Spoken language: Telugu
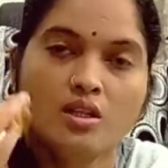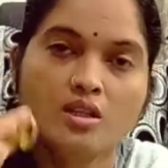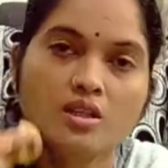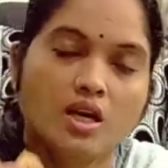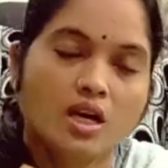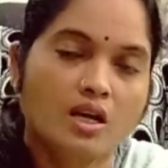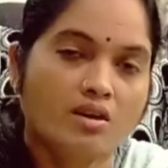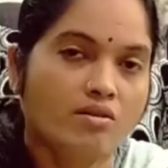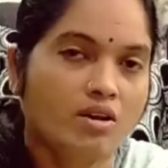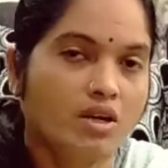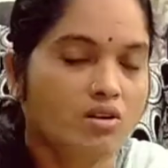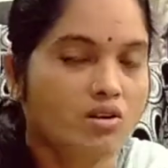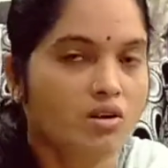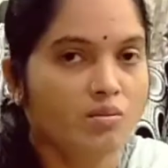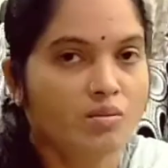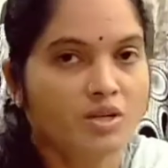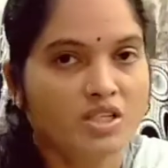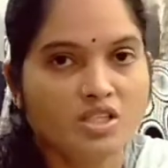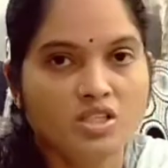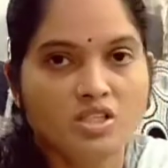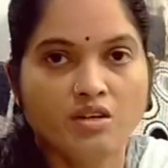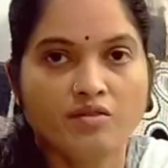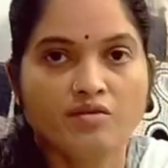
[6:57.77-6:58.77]
దానివల్ల కూడా
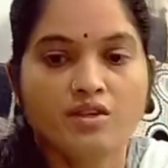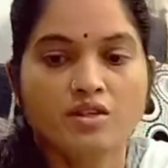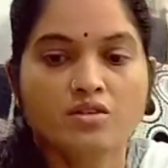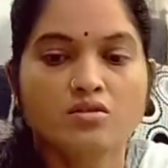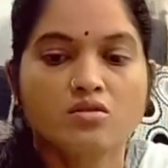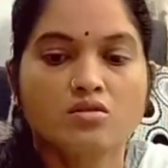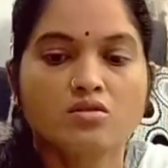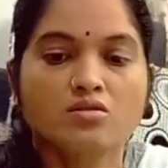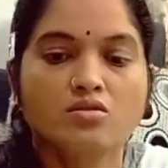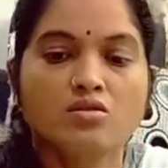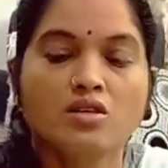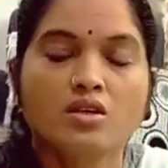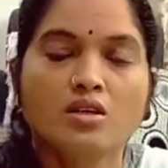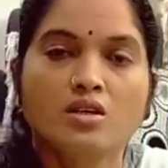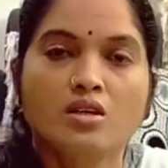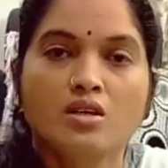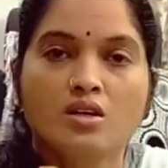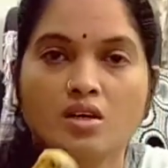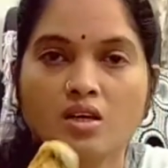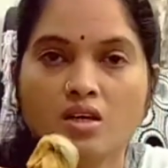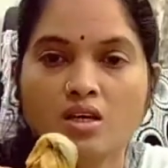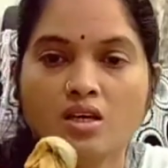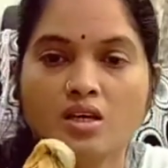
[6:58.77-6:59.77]
మంచి ఎఫెక్ట్స్ వస్తుంది
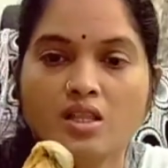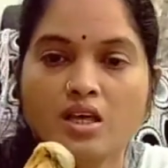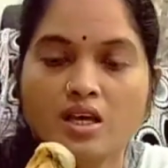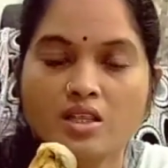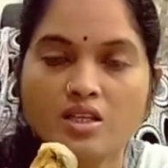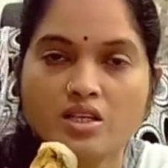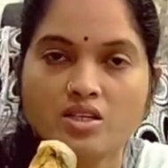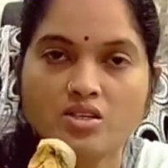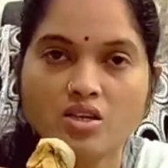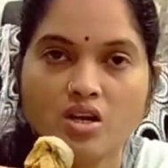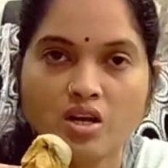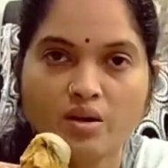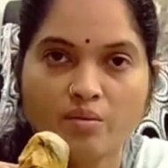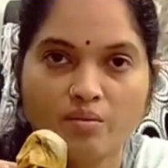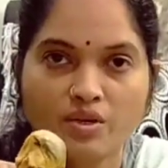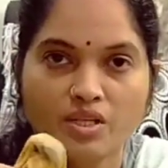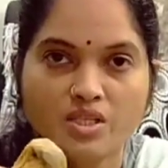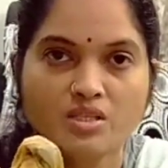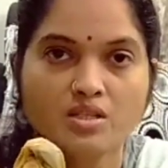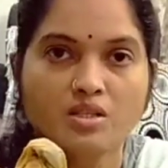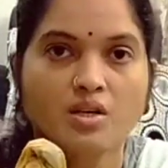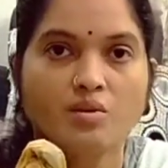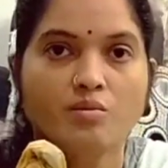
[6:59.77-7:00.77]
ఇదైతే చాలా
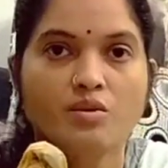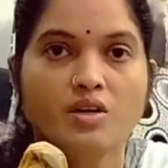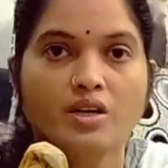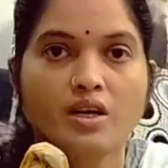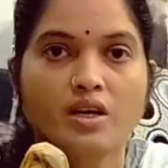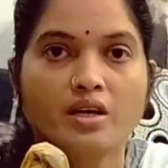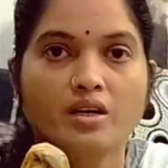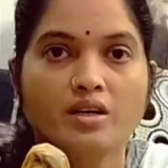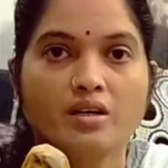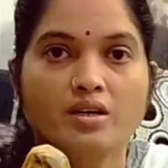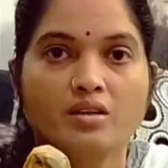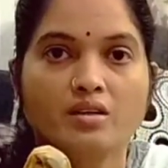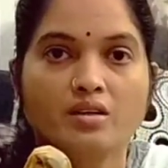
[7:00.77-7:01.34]
బెస్ట్ రెమెడీ అండి